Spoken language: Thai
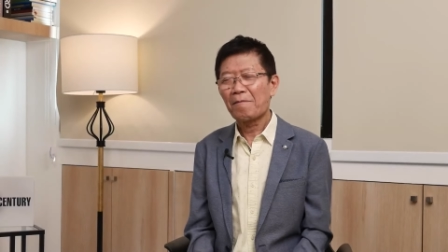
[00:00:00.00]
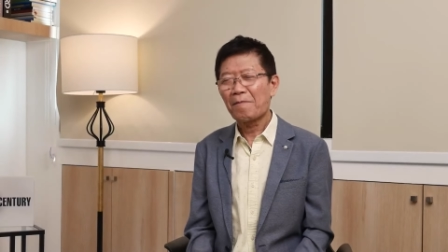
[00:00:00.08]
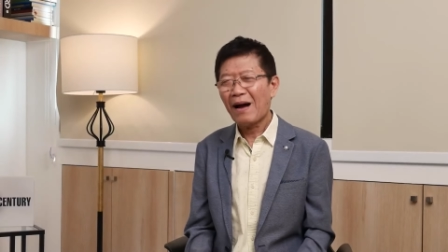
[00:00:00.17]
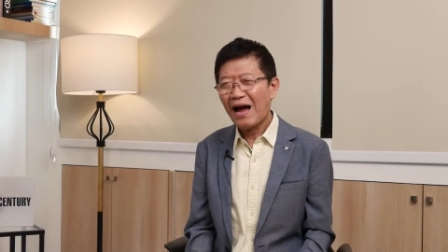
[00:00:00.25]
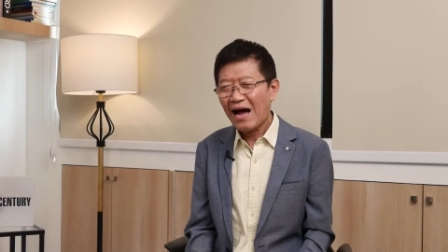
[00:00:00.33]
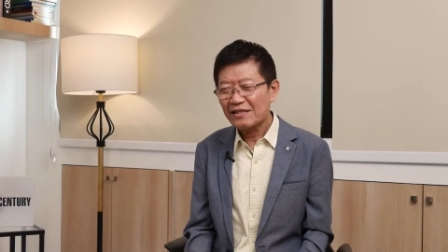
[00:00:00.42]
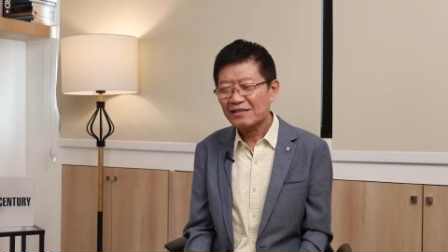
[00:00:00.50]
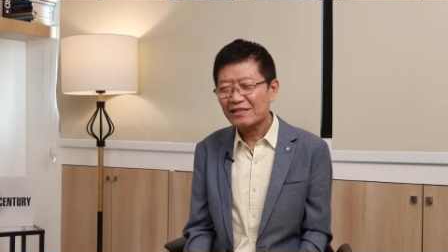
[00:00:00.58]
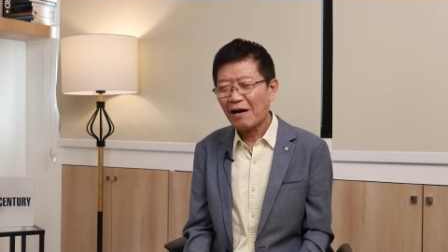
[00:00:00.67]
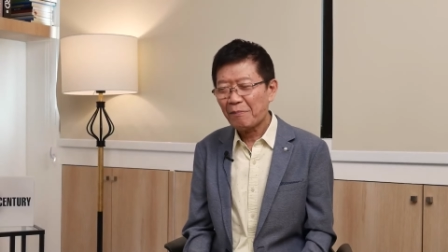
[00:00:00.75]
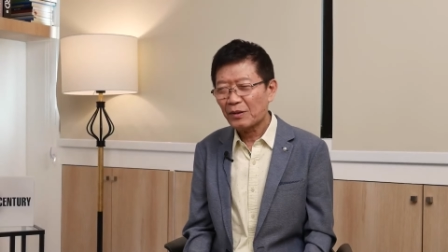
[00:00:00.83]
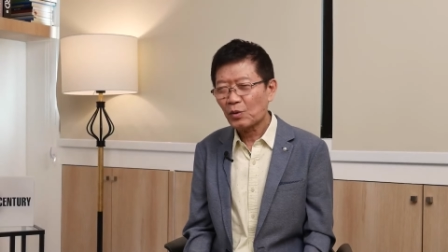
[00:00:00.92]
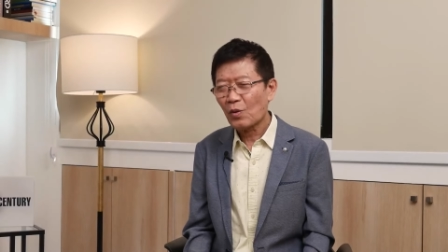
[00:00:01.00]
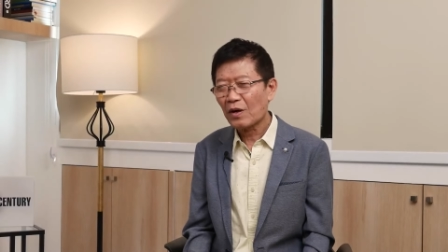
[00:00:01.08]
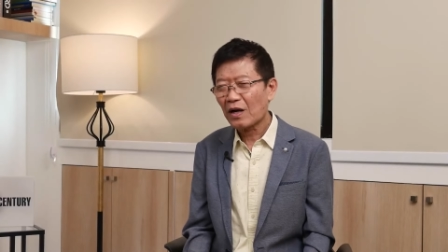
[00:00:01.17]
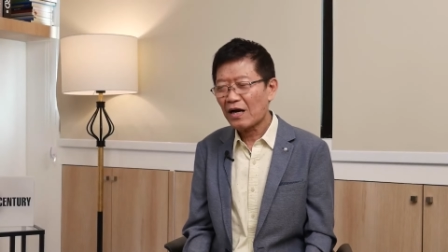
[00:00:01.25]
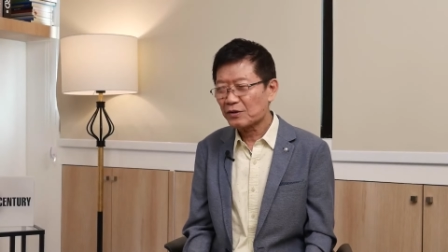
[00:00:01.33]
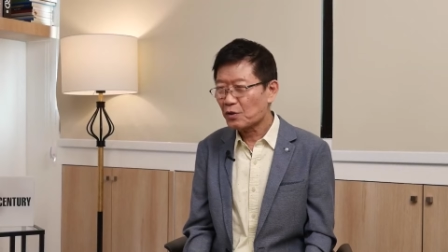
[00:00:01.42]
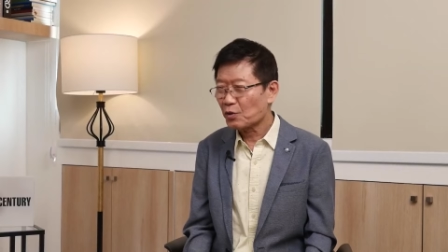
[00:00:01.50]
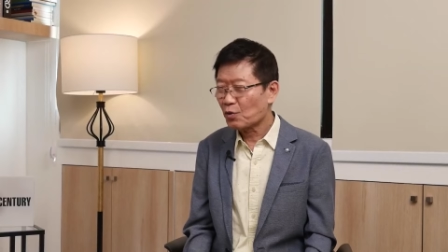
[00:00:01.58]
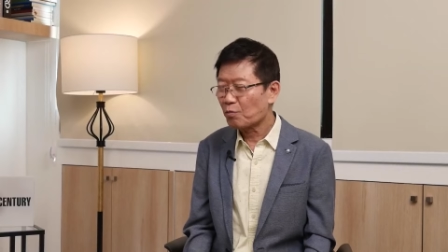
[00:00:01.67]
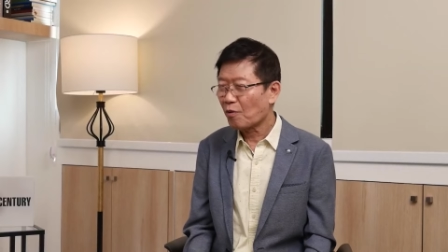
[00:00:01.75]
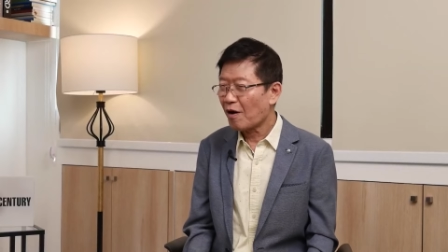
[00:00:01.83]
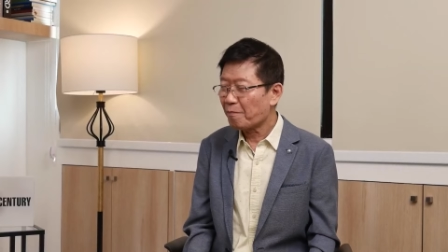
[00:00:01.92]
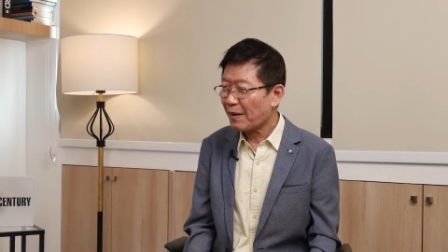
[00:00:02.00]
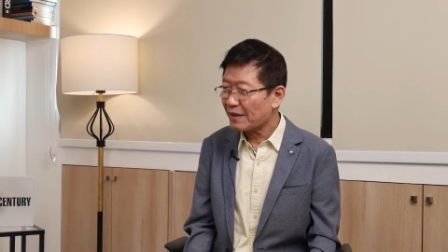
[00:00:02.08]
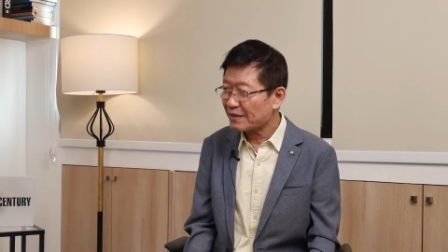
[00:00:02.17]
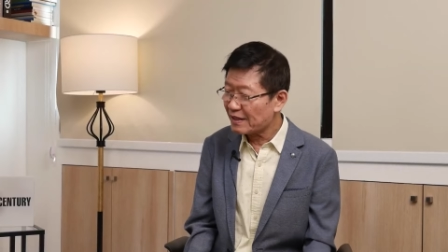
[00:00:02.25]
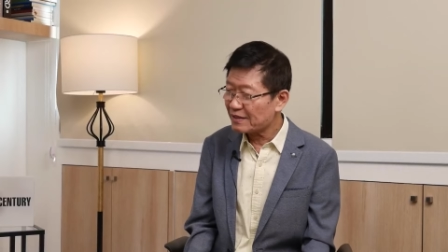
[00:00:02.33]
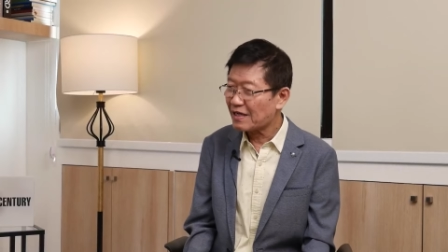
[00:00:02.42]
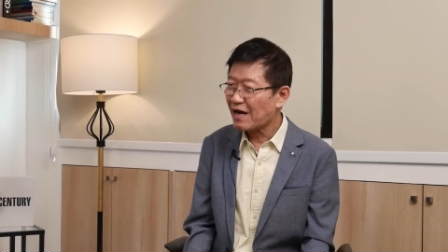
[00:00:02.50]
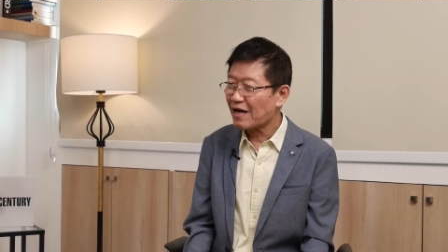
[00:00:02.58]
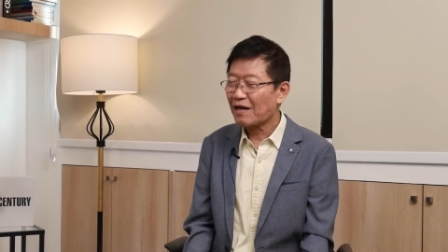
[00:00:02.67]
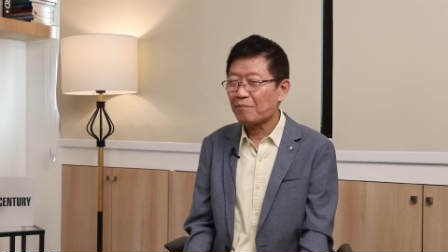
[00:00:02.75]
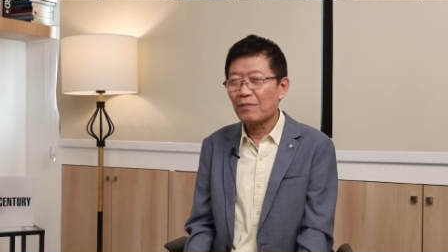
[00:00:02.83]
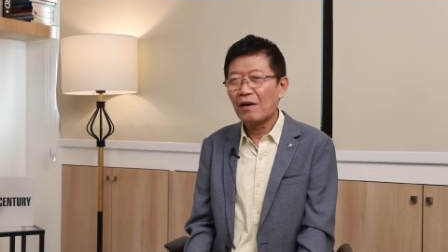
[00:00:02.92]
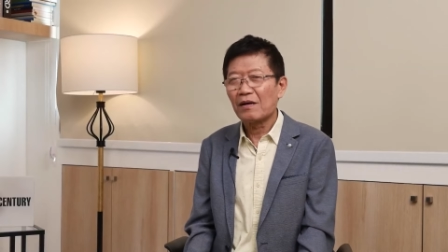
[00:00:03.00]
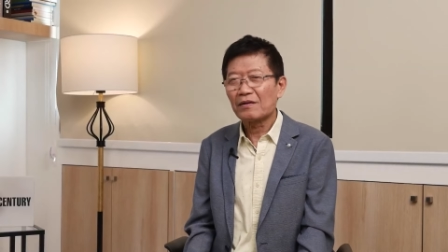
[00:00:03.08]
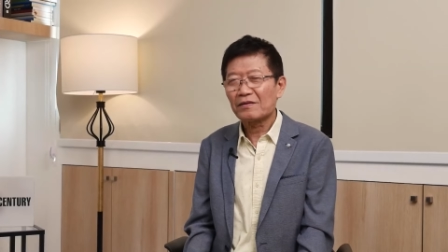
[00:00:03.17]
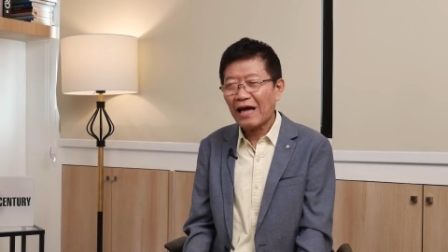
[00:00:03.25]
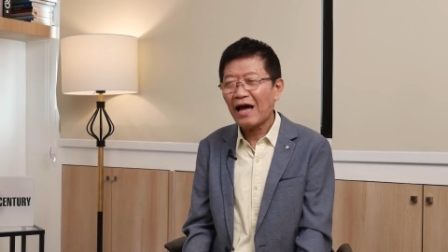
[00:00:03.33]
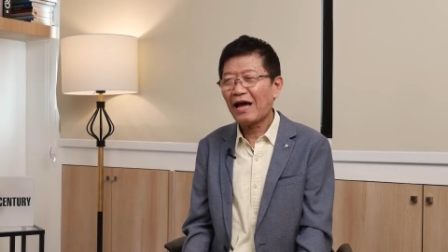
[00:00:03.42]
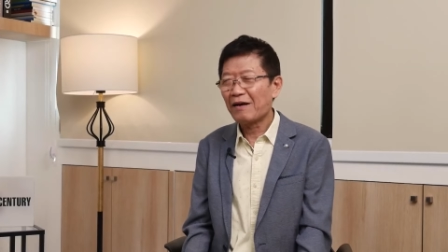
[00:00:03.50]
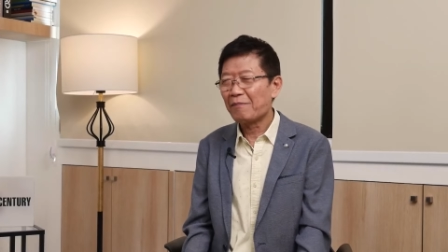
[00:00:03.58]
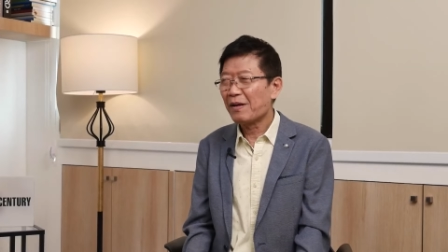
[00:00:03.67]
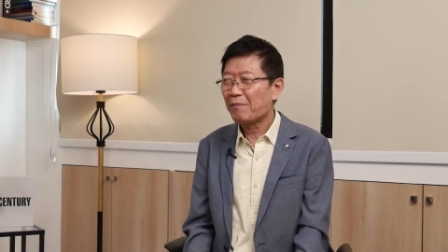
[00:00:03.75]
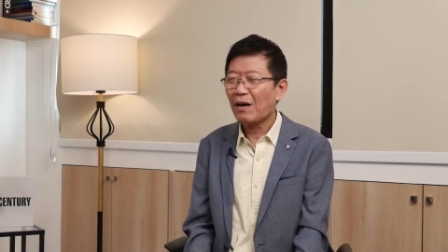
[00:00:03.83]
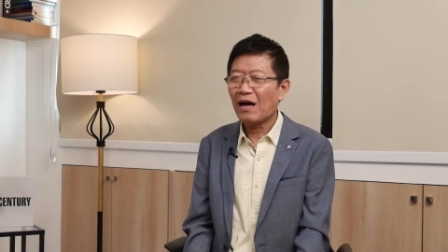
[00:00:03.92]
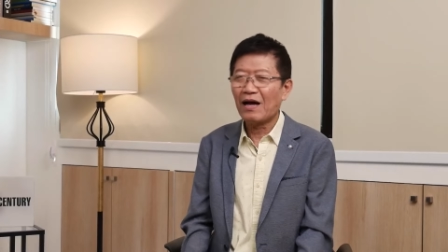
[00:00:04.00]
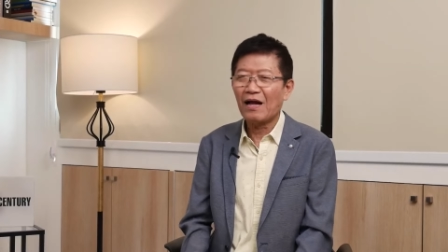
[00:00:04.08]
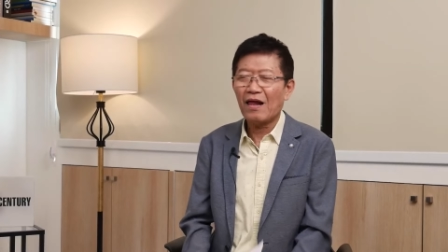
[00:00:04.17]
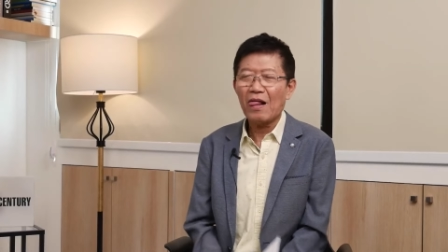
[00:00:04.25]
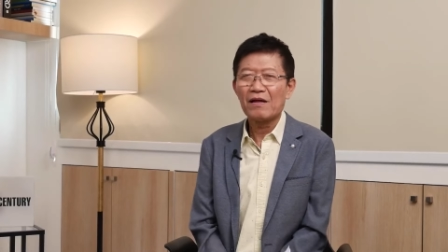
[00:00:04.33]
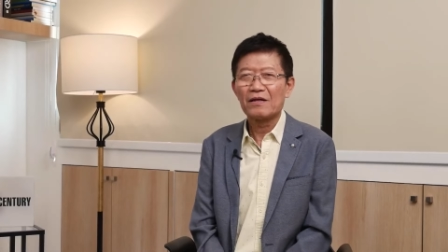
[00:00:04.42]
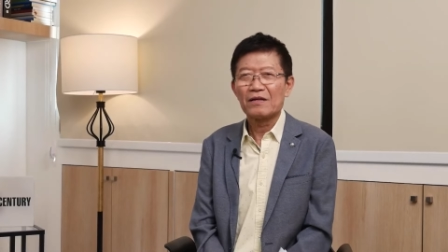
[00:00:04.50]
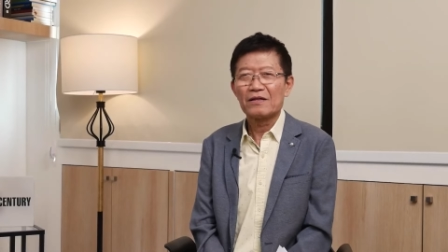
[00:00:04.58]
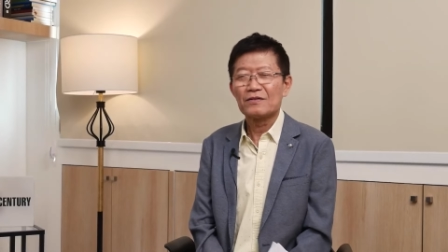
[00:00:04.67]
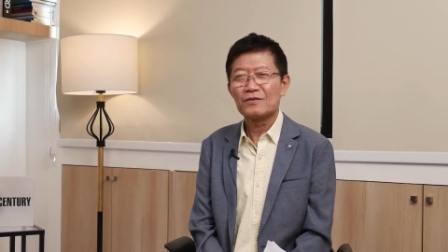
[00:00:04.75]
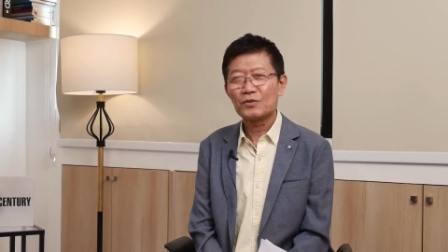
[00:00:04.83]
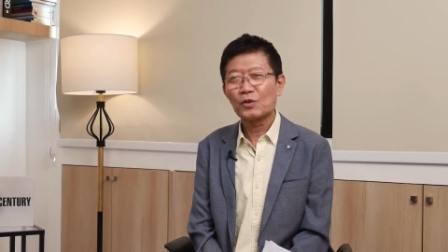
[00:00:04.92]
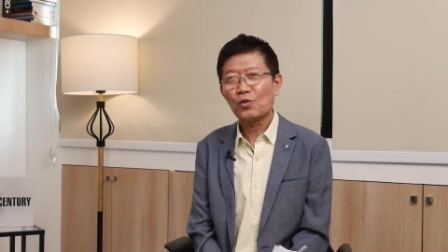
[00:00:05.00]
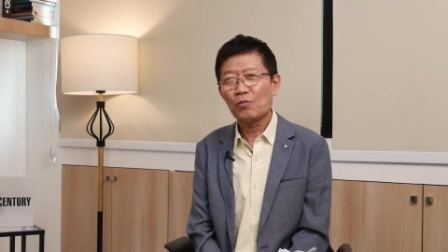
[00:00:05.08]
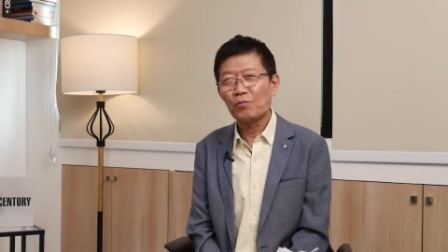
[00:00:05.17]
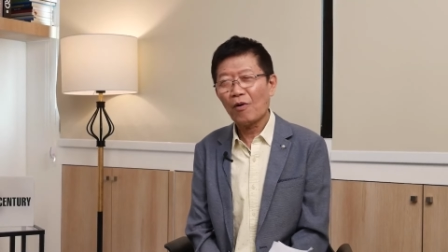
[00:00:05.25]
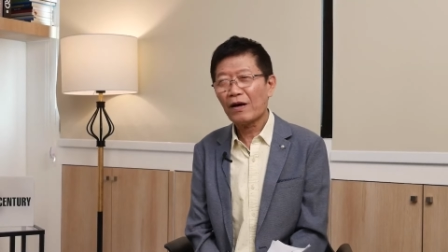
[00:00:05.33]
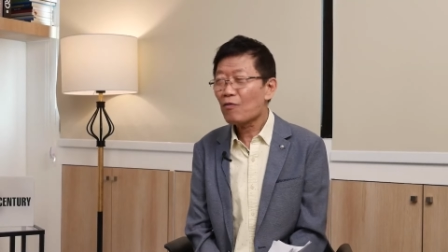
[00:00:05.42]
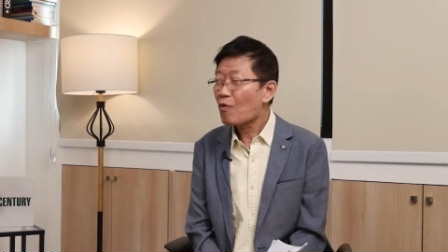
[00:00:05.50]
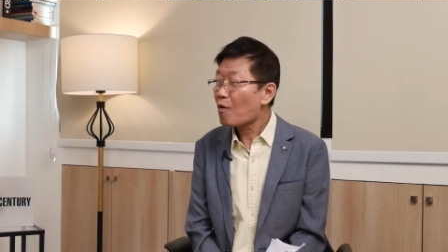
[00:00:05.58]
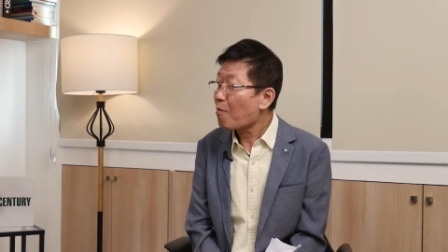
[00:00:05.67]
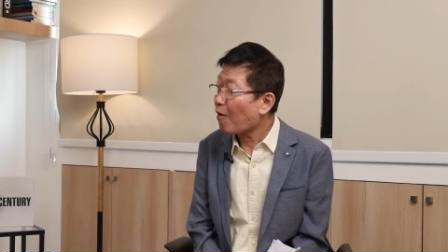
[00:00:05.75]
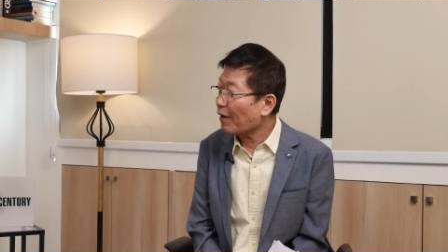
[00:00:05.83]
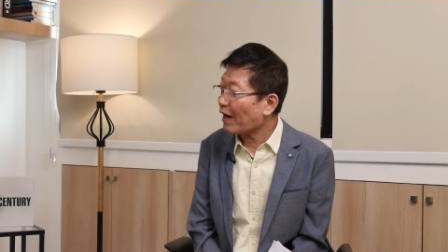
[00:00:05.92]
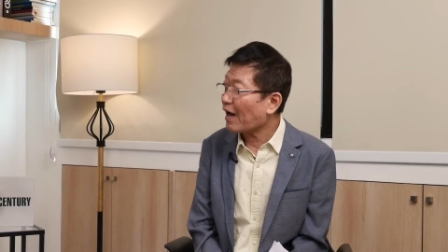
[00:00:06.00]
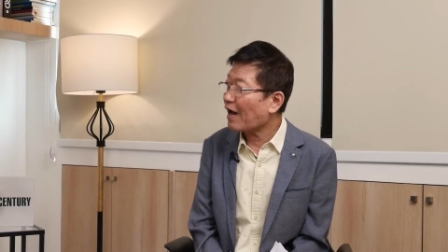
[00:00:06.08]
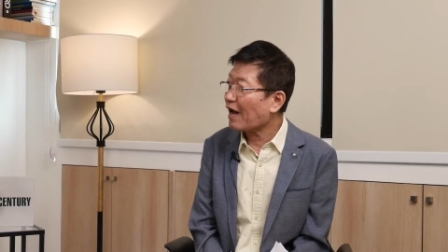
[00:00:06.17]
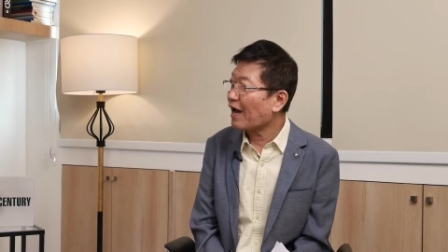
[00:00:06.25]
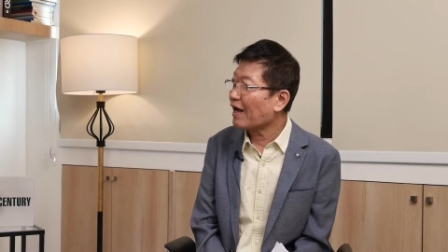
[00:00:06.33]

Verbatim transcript: มาอาสาเป็นตัวกลางชนกลุ่มน้อย ไปเจรจากับทหารเมียนมา ชนกลุ่มน้อยเขาก็มองหน้า